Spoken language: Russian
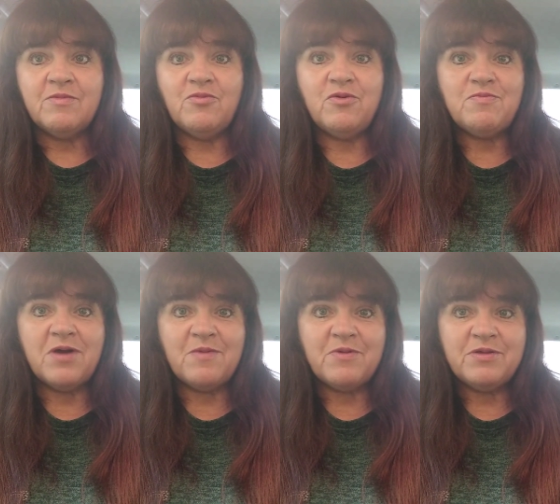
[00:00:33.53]
Мой
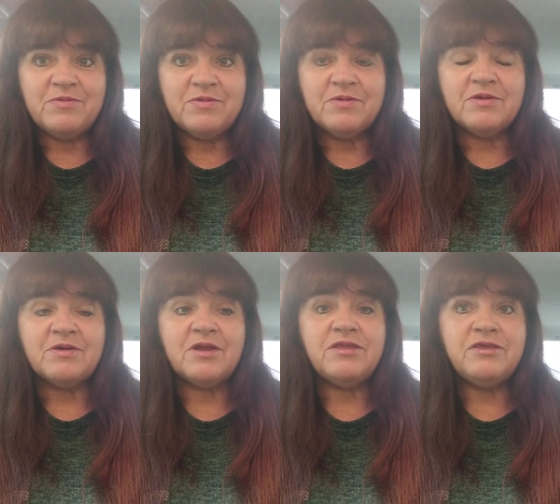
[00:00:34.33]
папа
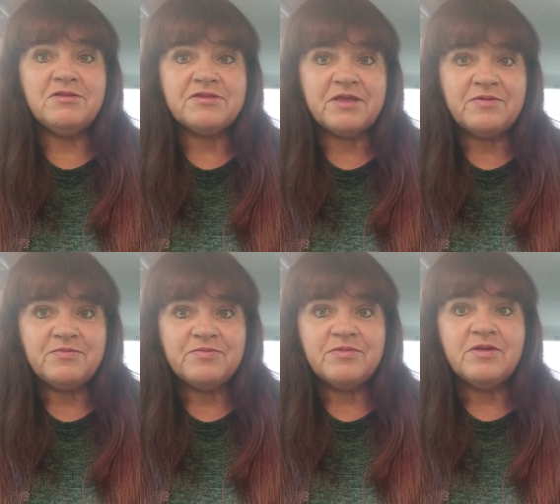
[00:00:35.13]
родился
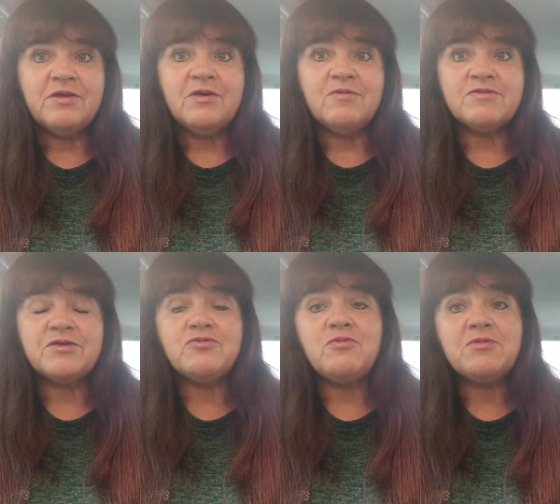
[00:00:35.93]
в
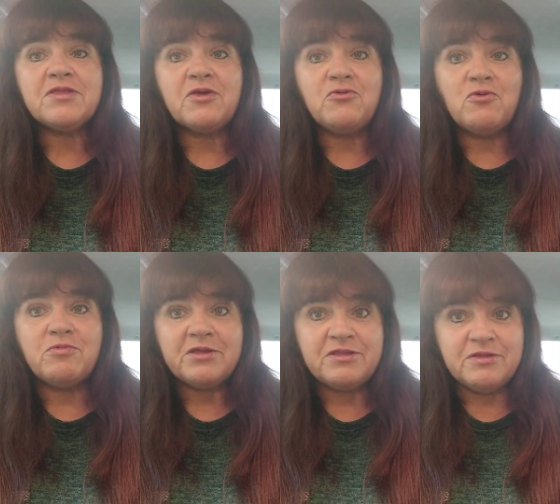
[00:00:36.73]
Житомирской
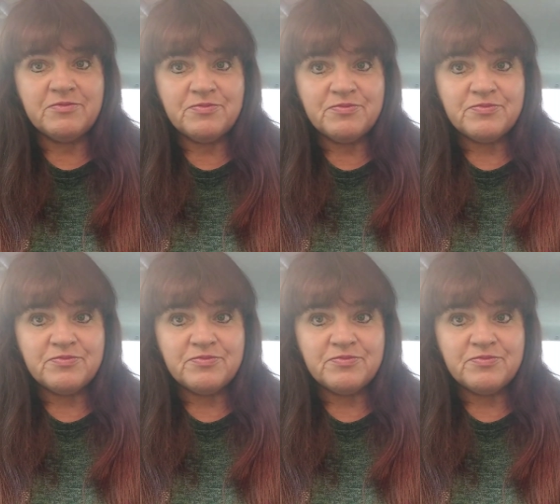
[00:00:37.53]
области,